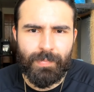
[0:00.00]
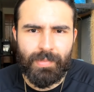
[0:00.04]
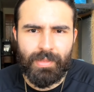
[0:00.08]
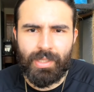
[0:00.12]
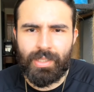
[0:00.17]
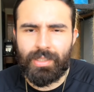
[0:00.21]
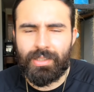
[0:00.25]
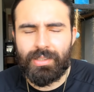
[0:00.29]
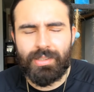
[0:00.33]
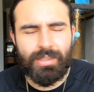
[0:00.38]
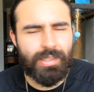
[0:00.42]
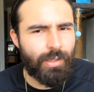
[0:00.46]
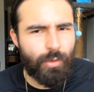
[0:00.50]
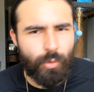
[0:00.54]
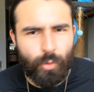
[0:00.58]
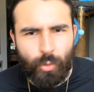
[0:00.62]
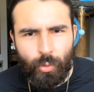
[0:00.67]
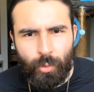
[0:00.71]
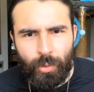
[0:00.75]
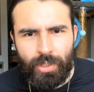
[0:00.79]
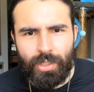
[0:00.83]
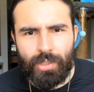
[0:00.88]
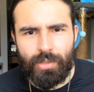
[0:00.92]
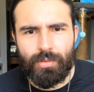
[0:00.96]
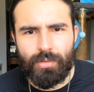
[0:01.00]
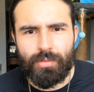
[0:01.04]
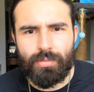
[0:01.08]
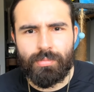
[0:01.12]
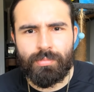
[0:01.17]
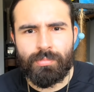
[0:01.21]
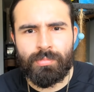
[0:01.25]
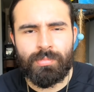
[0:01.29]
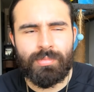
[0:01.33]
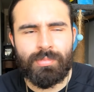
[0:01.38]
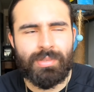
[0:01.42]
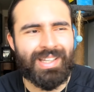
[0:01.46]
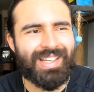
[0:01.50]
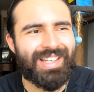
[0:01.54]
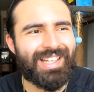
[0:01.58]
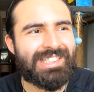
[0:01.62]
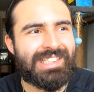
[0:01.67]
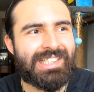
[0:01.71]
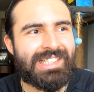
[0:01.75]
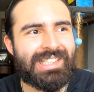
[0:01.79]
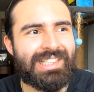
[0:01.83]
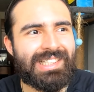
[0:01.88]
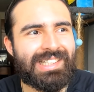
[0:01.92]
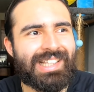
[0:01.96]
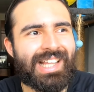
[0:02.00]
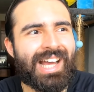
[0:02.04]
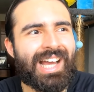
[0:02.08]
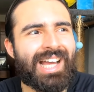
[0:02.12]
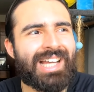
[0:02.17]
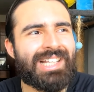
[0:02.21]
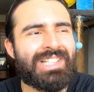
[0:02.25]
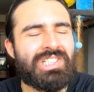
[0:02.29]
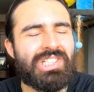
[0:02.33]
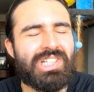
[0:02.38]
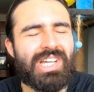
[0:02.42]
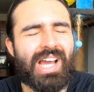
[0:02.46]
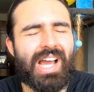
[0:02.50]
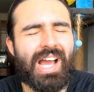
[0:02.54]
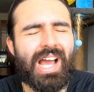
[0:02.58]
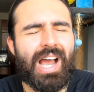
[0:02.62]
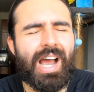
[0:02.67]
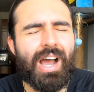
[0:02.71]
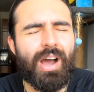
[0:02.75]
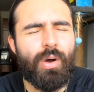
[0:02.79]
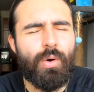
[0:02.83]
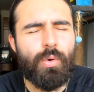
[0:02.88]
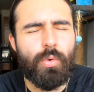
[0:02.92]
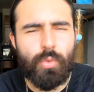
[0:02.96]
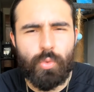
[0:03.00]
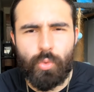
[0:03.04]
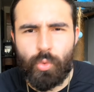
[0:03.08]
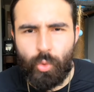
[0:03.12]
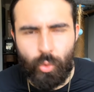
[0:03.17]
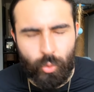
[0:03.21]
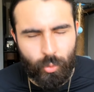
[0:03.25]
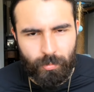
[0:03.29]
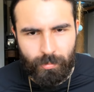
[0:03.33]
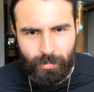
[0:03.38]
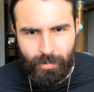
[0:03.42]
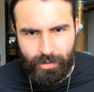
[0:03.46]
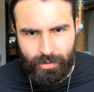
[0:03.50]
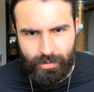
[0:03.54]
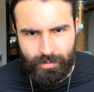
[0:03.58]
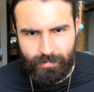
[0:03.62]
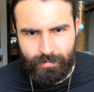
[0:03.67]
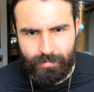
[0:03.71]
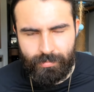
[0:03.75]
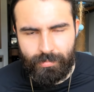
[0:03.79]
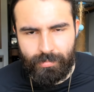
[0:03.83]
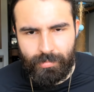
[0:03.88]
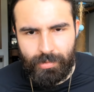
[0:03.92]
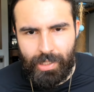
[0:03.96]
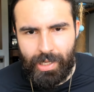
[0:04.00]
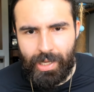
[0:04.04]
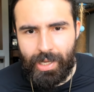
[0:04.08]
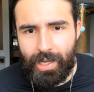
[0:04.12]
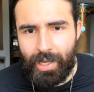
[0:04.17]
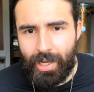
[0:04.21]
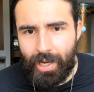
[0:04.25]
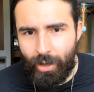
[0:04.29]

tá tranquilo, não tem necessidade alguma, tá?